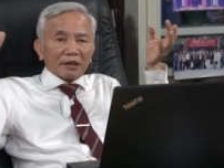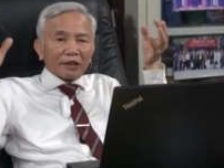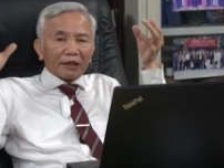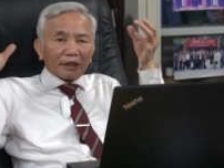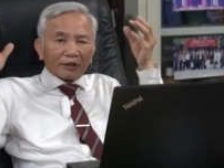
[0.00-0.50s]

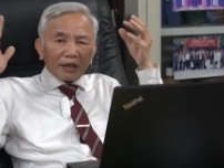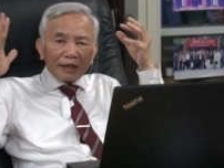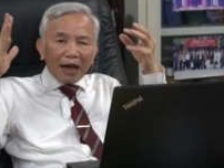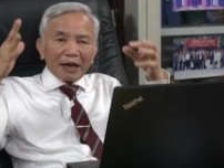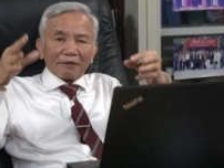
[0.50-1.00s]
người ta
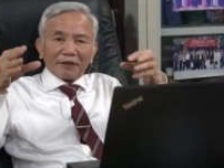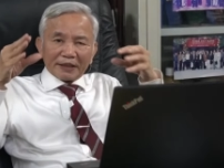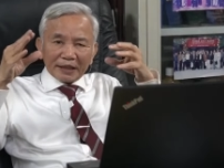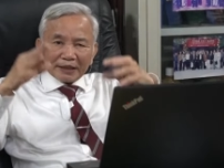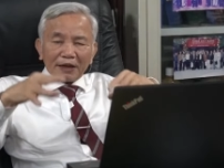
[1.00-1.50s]
thích ai phải
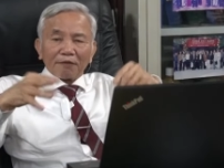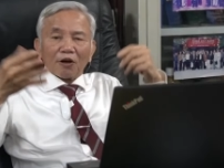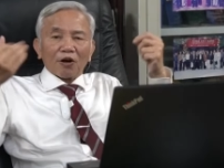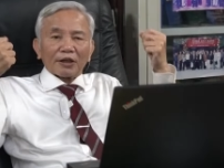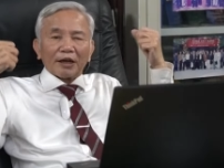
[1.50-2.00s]
chết theo với
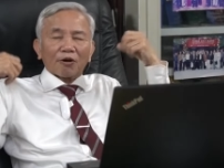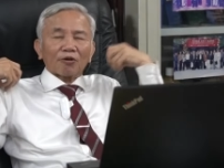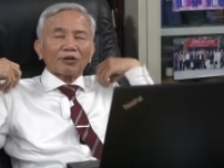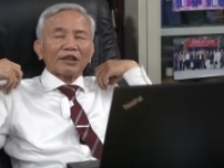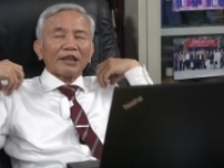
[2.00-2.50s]
họ để họ
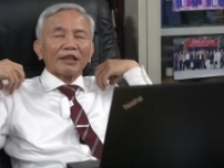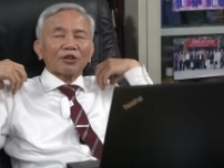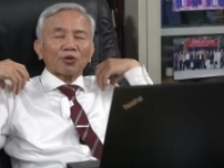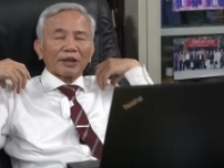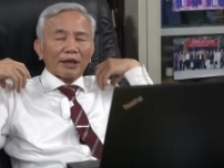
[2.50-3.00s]
nghĩ rằng
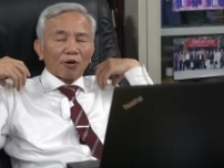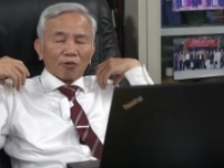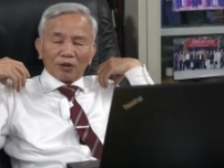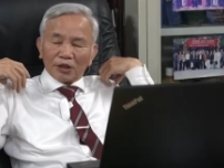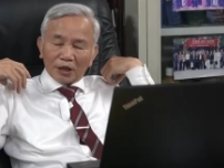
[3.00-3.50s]
xuống đấy họ
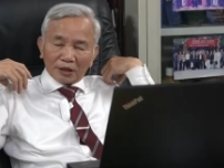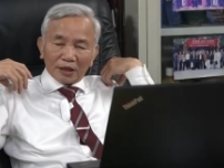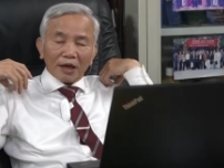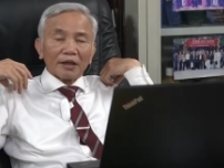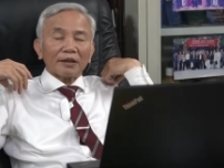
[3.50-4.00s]
còn hưởng
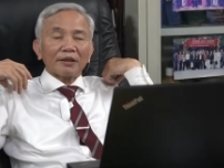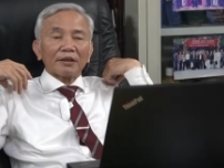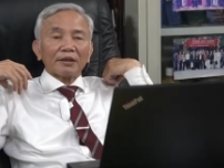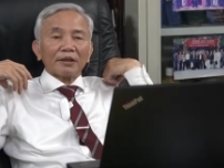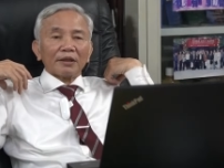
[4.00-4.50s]
nữa
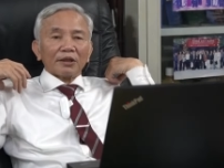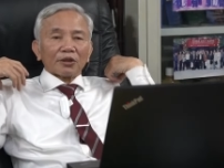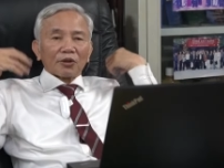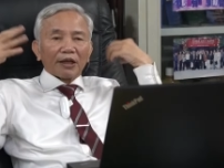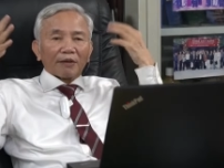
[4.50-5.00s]

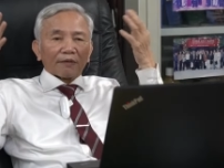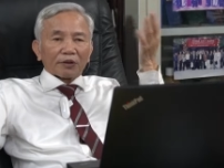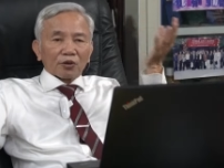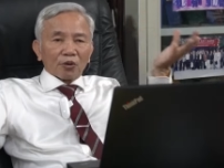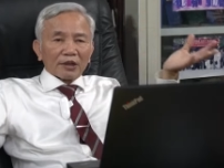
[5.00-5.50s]
cho nên phải
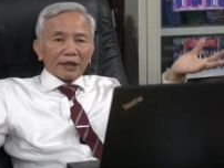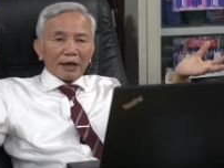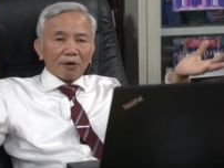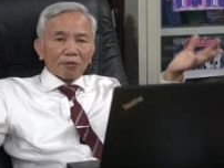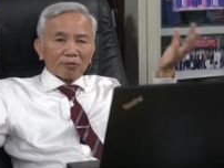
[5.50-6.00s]
chôn
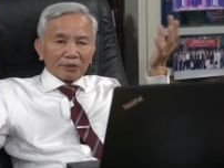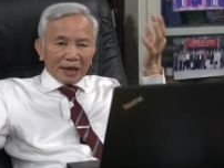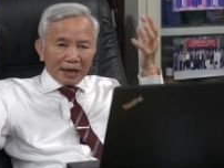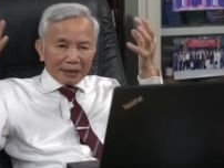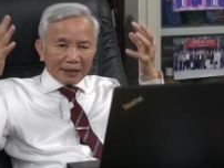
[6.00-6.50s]
theo
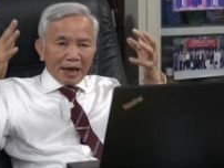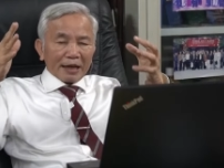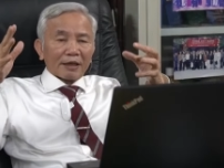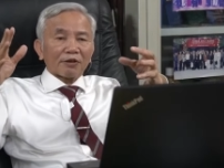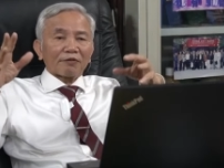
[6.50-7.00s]
tài
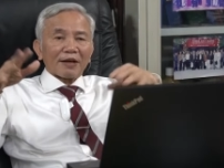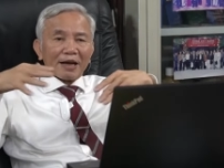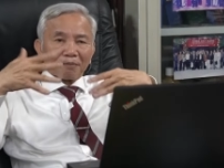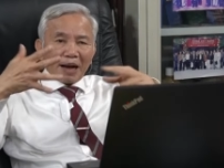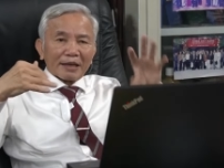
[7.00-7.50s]
sản rồi
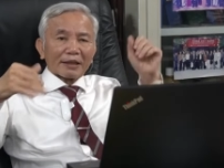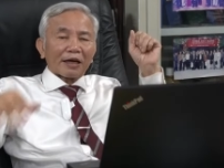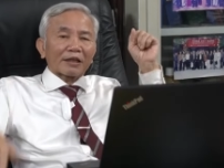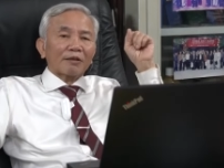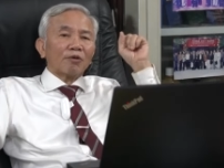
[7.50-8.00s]
vàng bạc
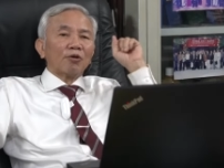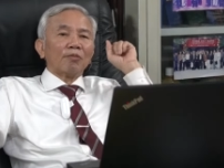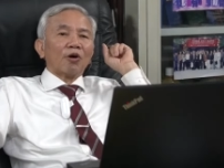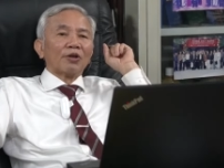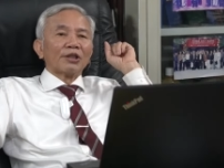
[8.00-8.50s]
ở cái ngôi
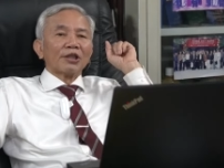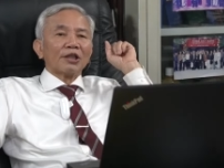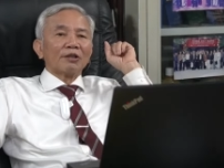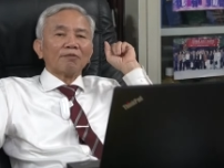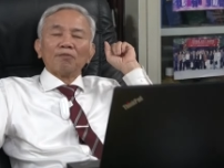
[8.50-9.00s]
mộ ngày
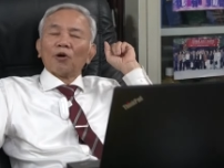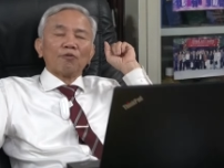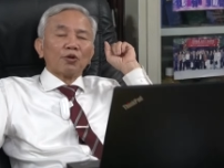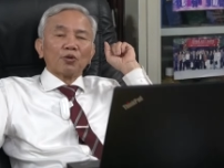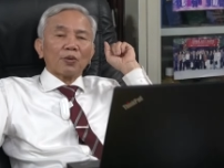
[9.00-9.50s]
xưa những mộ
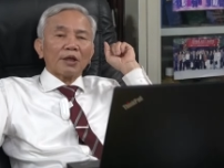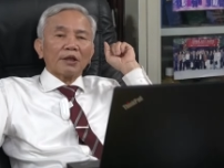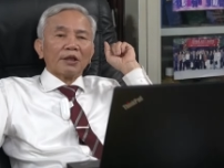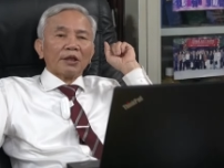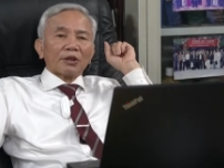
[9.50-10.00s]
vua chúa
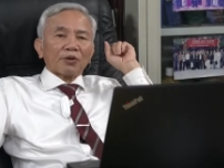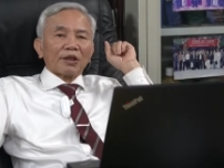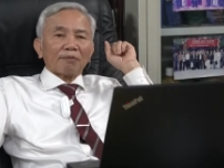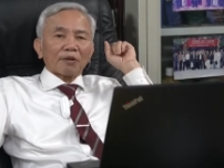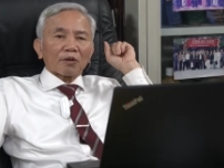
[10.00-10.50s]
cho
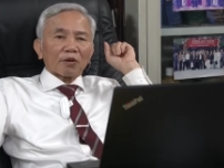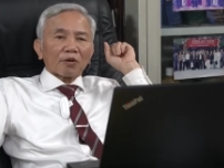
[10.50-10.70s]
nên mới